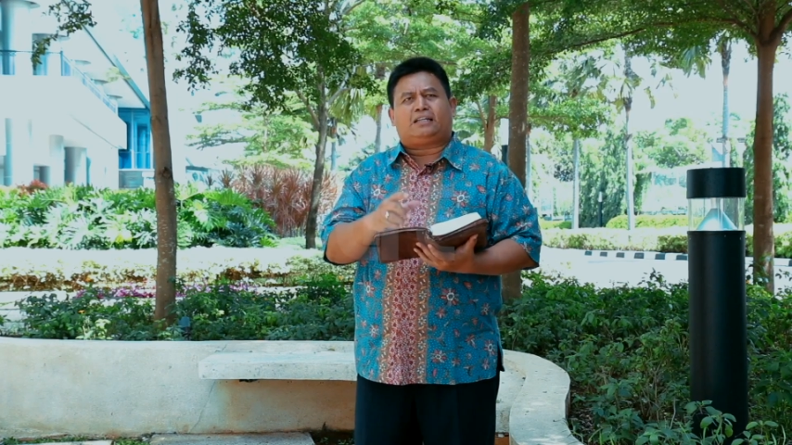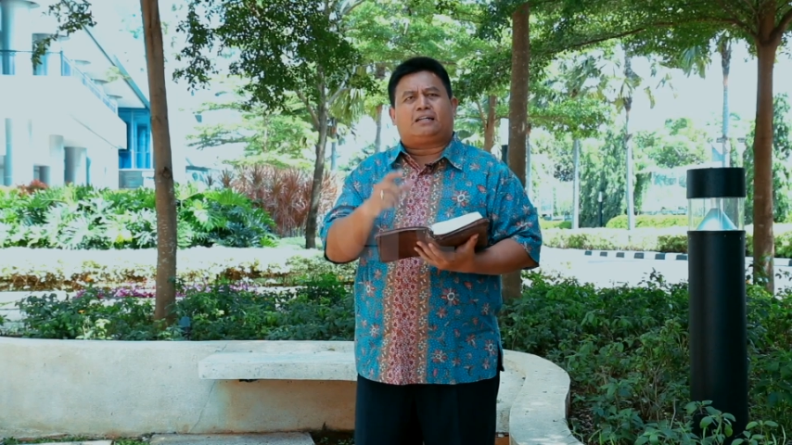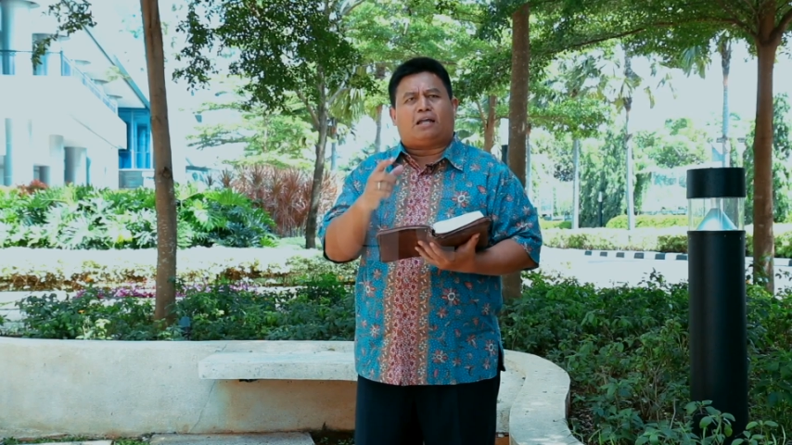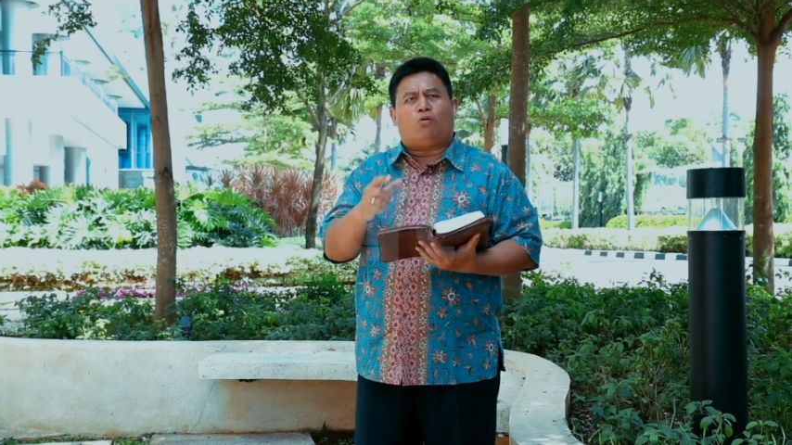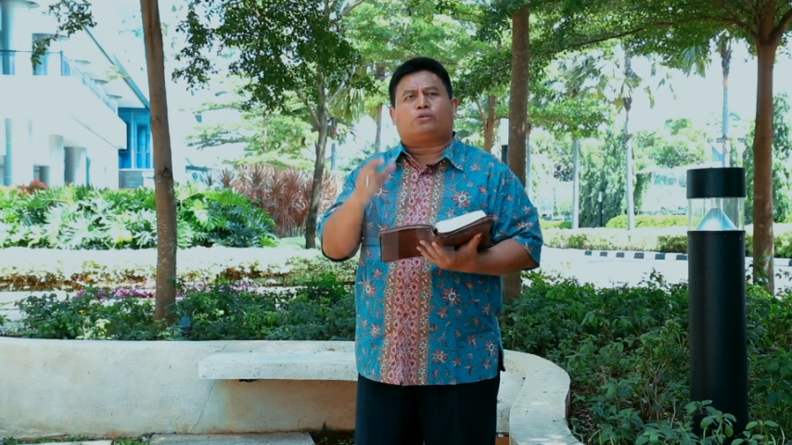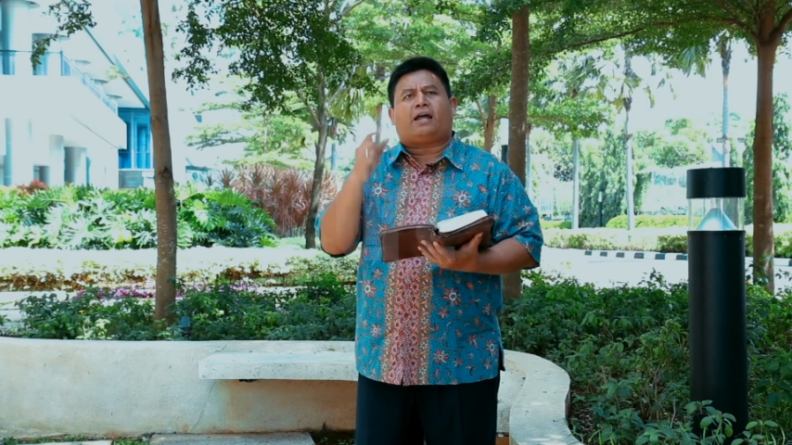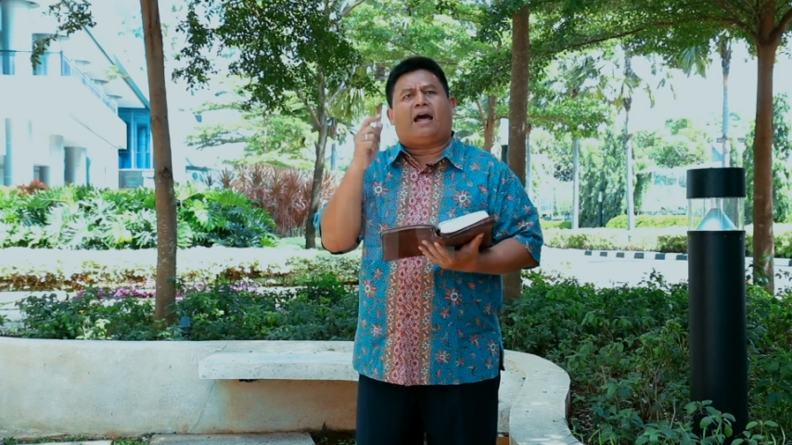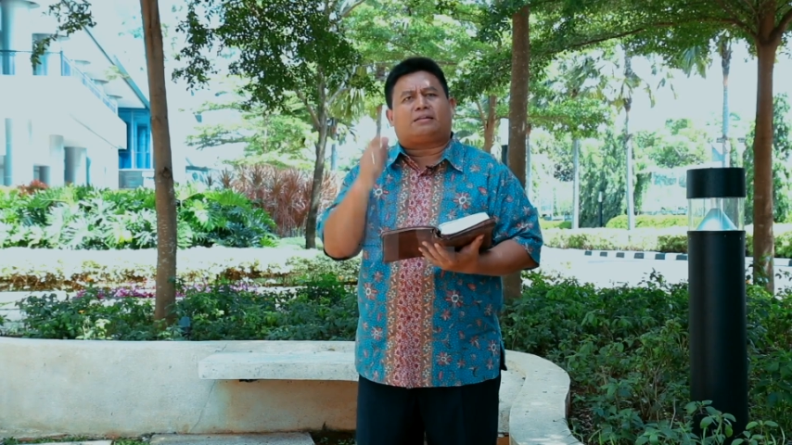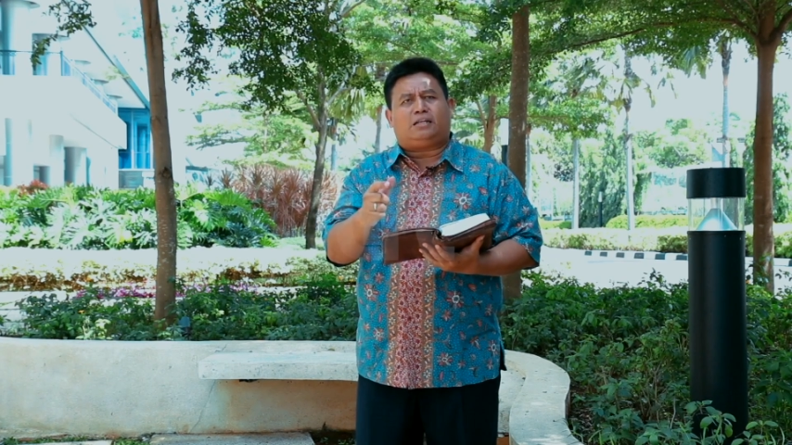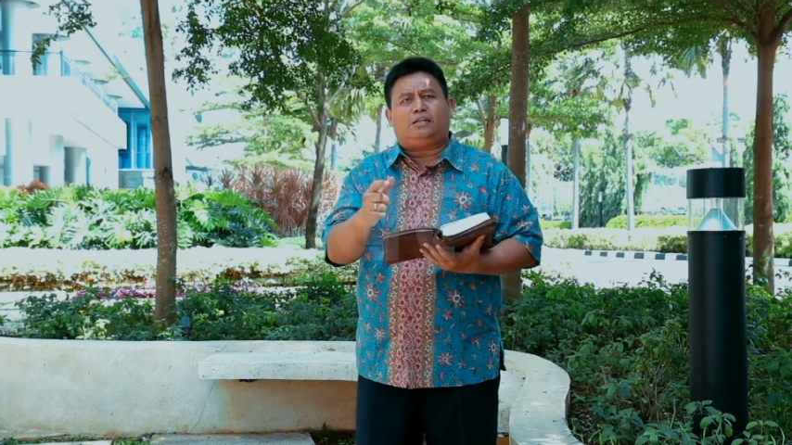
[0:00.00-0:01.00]
kita tahu
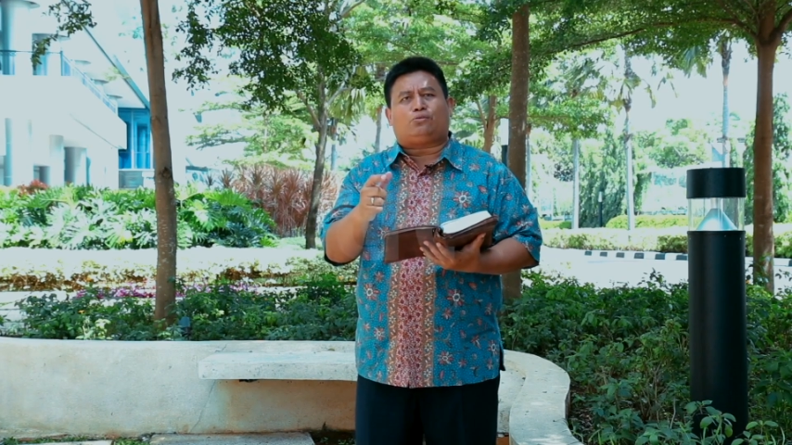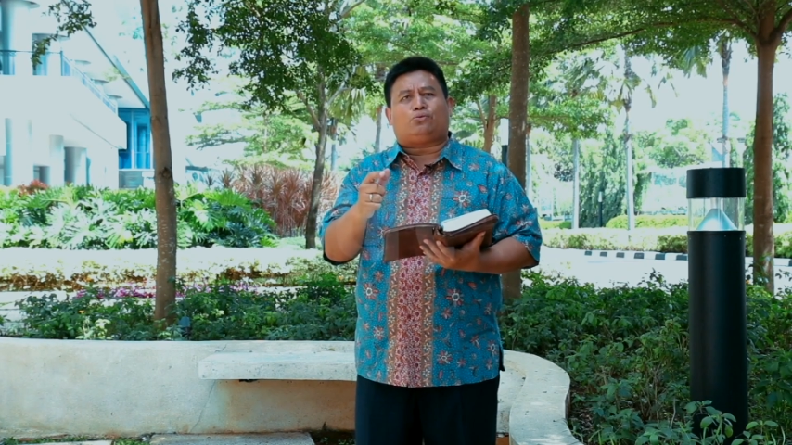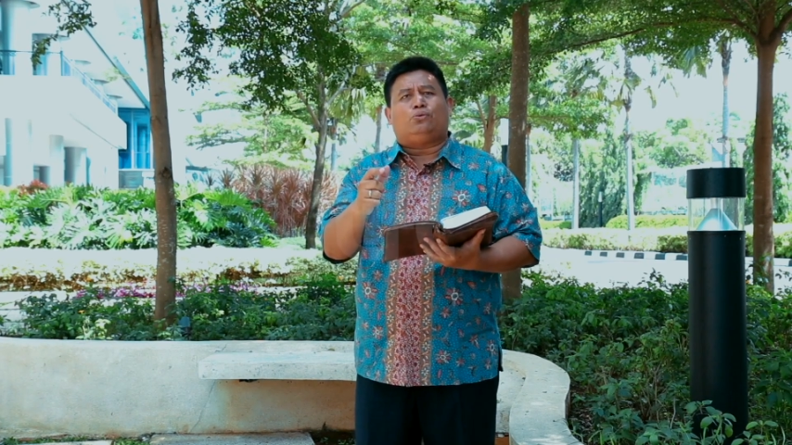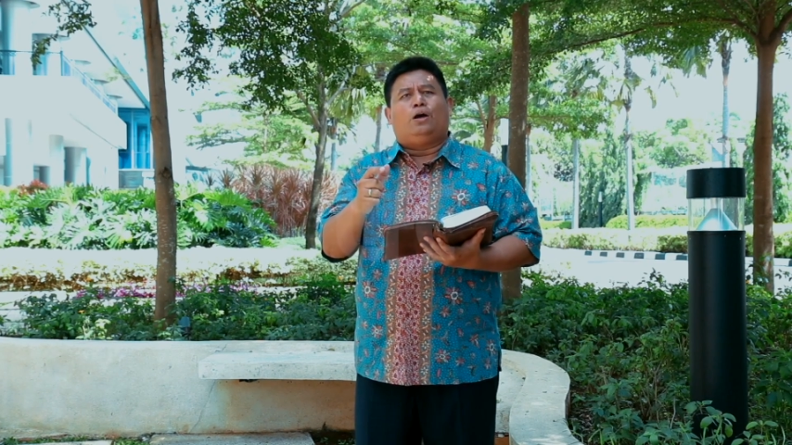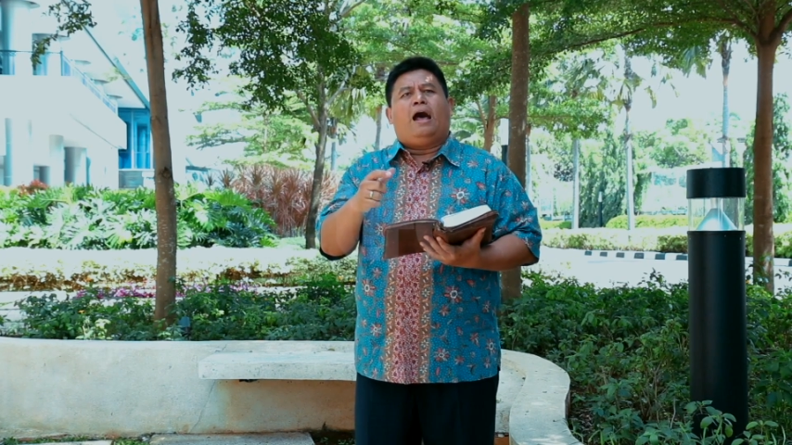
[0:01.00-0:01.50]
taat itu